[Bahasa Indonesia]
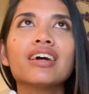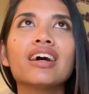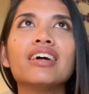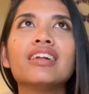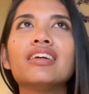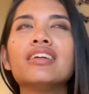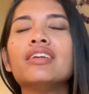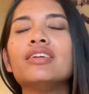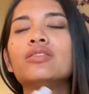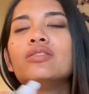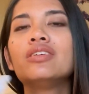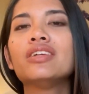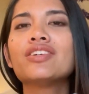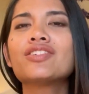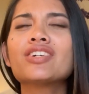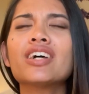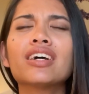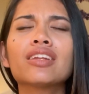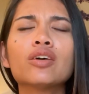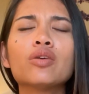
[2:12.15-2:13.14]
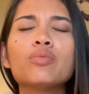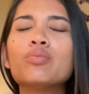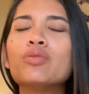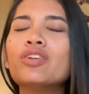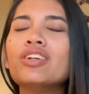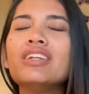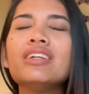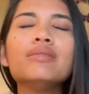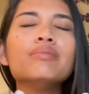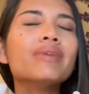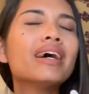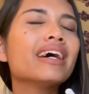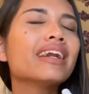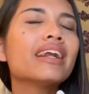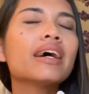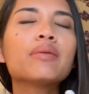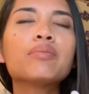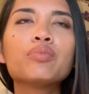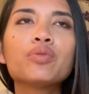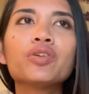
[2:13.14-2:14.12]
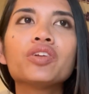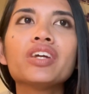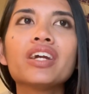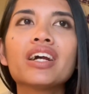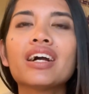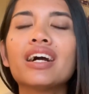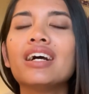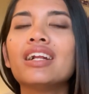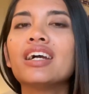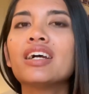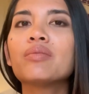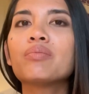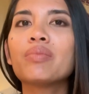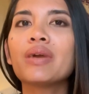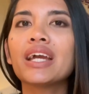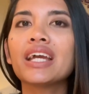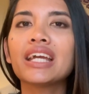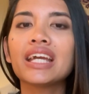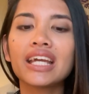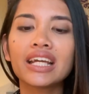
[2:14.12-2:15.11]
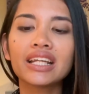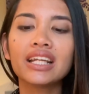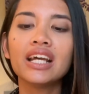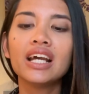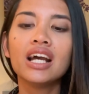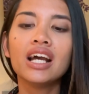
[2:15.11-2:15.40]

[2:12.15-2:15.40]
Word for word: ada di Indonesia ataupun dimanapun yang kalian pengen